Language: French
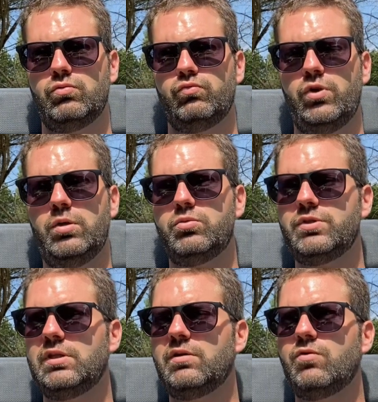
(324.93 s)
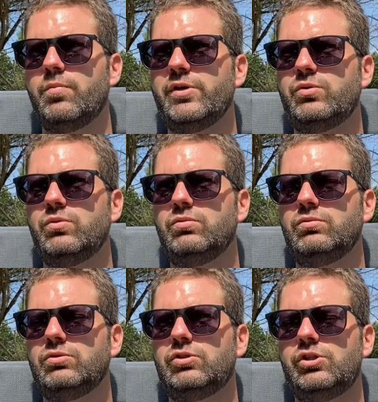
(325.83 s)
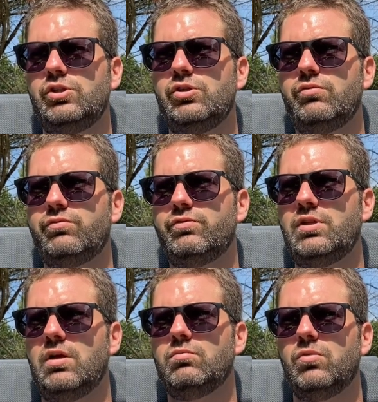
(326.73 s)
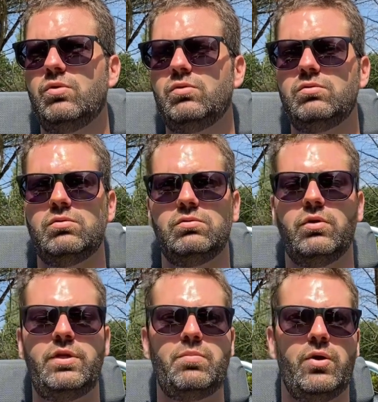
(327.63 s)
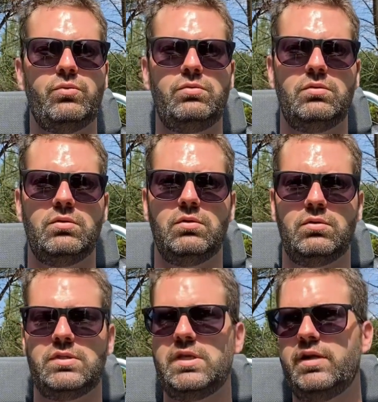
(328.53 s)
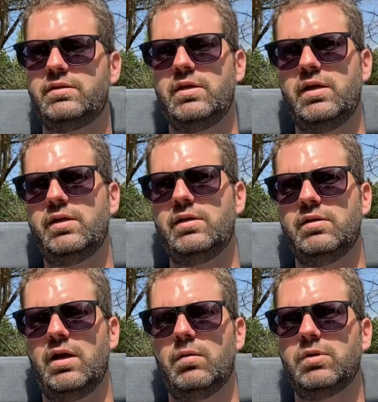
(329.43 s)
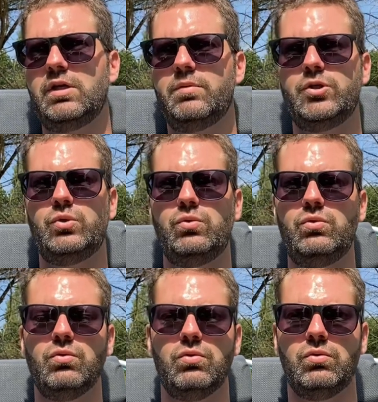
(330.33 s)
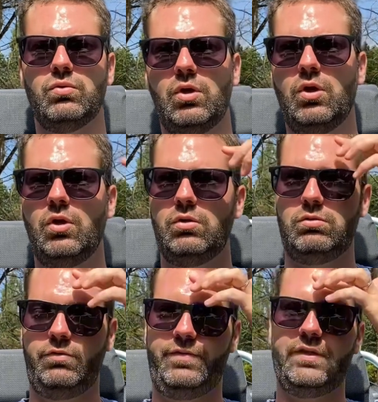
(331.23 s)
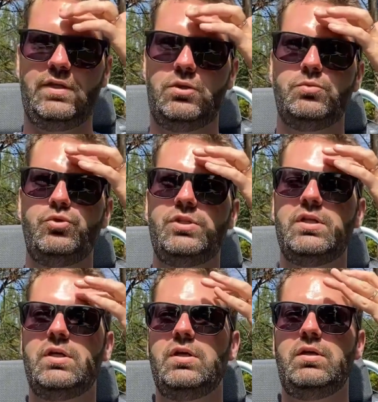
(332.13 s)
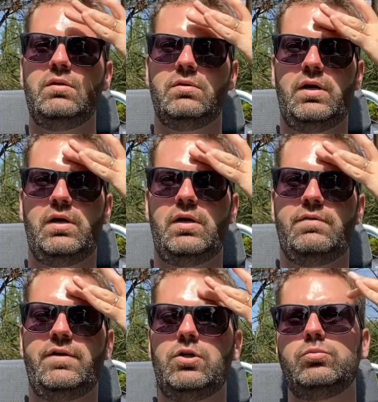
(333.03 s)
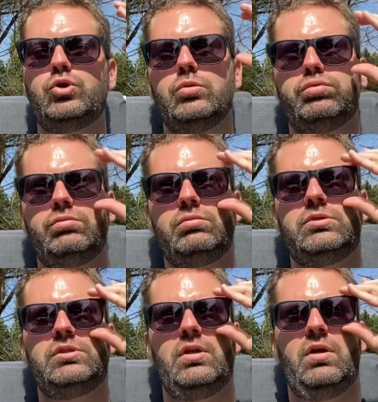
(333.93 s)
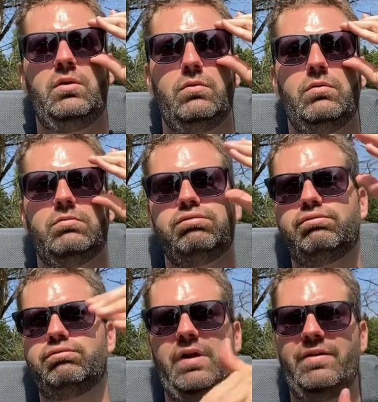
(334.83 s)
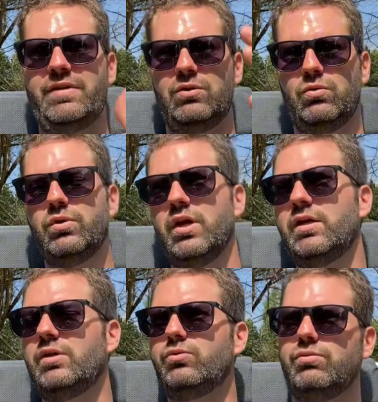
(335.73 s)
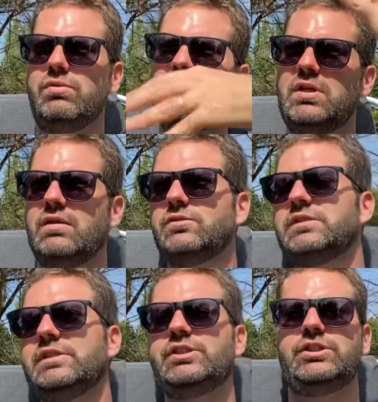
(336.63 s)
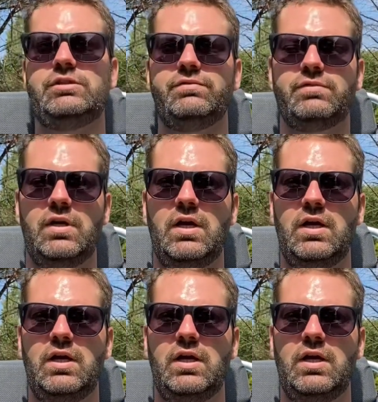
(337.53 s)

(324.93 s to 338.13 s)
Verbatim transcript: voilà pour cette information qui finalement euh, n'en est pas une. Euh, CATL a pris l'habitude euh, de faire des communiqués à la va comme je te pousse et avec aucun calcul et qui avance des chiffres.